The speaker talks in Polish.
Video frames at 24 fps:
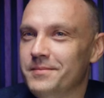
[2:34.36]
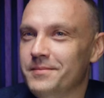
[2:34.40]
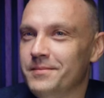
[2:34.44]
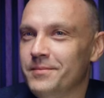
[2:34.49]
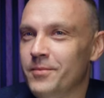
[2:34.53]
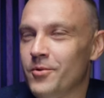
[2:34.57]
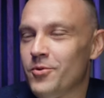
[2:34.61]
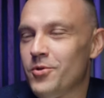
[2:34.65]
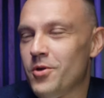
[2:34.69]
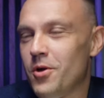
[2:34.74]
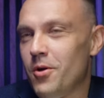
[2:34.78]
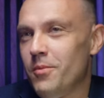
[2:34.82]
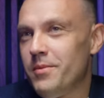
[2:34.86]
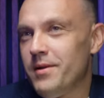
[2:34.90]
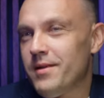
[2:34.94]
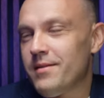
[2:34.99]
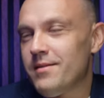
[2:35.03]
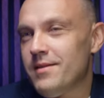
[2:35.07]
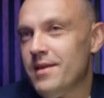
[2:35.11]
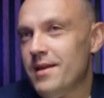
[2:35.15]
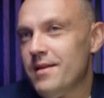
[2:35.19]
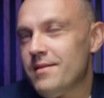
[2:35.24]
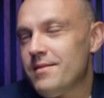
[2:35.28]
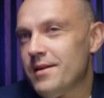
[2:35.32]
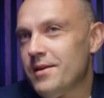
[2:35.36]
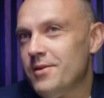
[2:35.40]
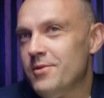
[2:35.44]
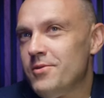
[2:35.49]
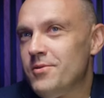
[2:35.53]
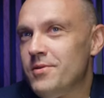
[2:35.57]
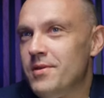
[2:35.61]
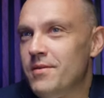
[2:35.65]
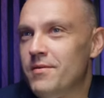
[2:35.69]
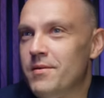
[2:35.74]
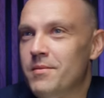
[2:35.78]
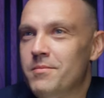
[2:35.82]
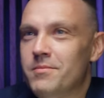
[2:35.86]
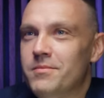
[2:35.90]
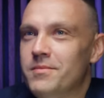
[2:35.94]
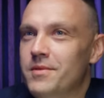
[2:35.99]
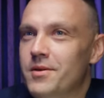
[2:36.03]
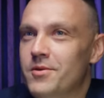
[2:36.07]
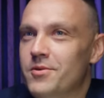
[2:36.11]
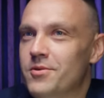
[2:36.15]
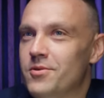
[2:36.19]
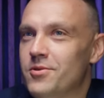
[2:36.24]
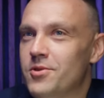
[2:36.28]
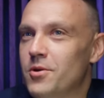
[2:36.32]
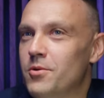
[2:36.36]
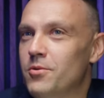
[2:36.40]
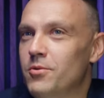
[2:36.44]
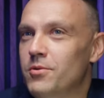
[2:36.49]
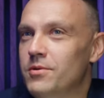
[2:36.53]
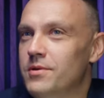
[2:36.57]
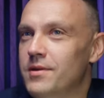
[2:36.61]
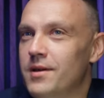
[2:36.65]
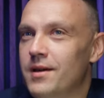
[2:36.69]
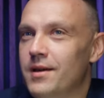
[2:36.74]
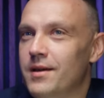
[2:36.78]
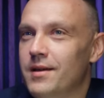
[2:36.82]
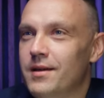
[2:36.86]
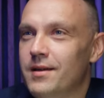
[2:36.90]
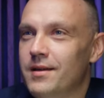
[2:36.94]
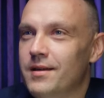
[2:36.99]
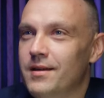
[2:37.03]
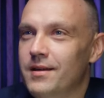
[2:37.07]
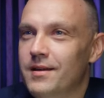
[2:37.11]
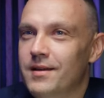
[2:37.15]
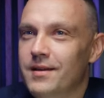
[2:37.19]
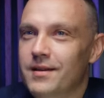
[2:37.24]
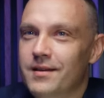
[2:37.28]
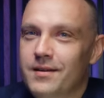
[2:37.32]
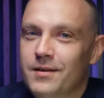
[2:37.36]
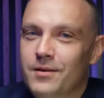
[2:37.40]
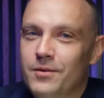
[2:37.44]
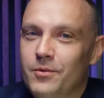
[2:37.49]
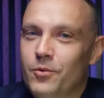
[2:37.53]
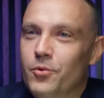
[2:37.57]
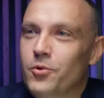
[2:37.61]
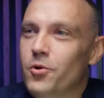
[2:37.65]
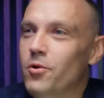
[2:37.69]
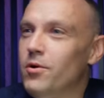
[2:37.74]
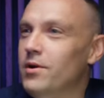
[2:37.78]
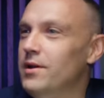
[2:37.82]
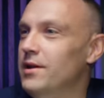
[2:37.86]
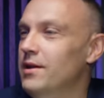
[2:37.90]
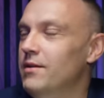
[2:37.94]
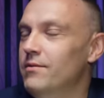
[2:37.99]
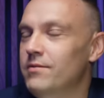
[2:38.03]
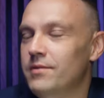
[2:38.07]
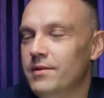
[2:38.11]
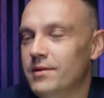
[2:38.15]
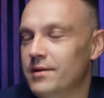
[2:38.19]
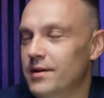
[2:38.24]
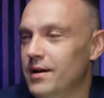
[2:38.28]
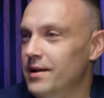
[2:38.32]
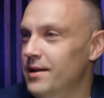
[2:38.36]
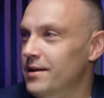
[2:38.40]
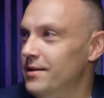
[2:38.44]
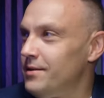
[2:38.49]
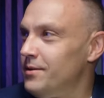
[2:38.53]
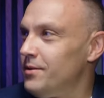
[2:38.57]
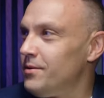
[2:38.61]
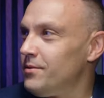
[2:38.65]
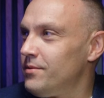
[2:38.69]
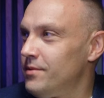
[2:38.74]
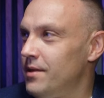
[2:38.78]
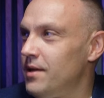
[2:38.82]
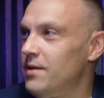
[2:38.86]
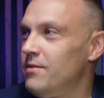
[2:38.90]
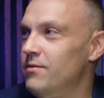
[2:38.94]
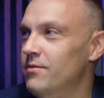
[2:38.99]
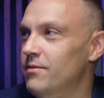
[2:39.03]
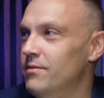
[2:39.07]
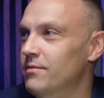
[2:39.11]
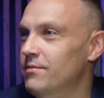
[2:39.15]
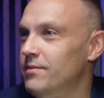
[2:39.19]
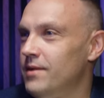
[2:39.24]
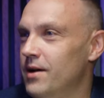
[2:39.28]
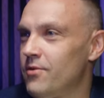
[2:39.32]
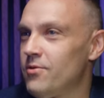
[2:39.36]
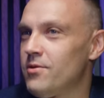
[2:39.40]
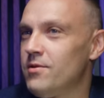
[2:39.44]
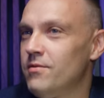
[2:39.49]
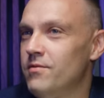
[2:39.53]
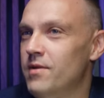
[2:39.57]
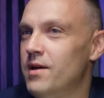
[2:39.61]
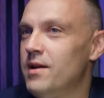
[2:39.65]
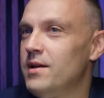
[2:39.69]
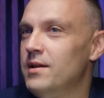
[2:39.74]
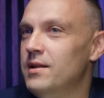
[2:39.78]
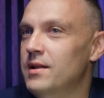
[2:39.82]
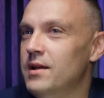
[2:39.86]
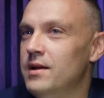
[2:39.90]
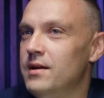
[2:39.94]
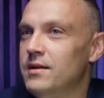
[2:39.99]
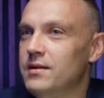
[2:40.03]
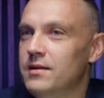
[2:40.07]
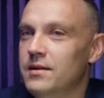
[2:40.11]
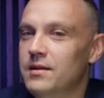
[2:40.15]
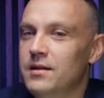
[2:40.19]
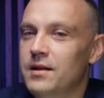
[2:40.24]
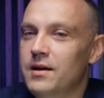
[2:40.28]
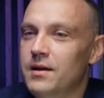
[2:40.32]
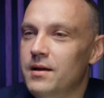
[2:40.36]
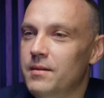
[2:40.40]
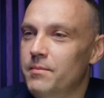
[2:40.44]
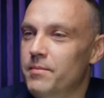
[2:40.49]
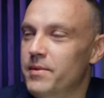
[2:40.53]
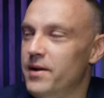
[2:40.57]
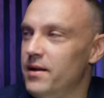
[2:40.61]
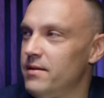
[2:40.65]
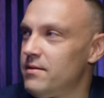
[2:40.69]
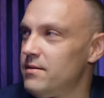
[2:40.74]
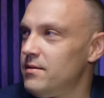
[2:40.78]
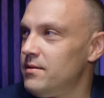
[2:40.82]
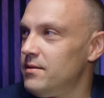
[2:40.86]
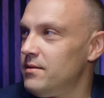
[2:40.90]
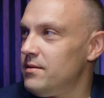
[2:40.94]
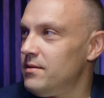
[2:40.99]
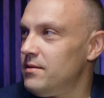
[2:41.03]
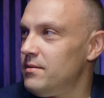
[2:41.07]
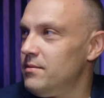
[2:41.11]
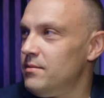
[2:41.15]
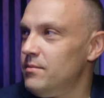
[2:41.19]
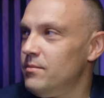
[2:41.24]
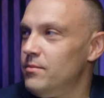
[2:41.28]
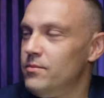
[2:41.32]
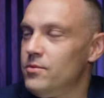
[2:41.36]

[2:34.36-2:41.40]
może obraz nie jest jakiś, nie wiem, nie szczególnie urokliwy, ale no tej, każdy wie, ile, ile pracy mhm.